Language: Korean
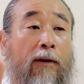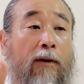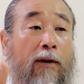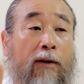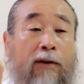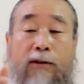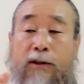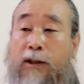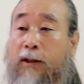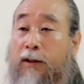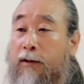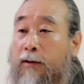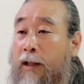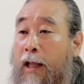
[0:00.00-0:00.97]

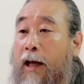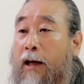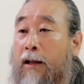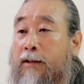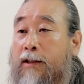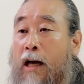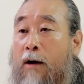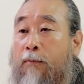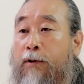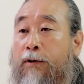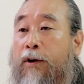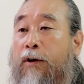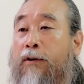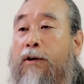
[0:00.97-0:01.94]
이것이 내가
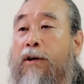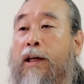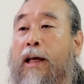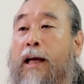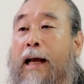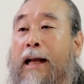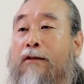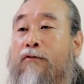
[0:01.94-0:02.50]
사업을 더 크게 할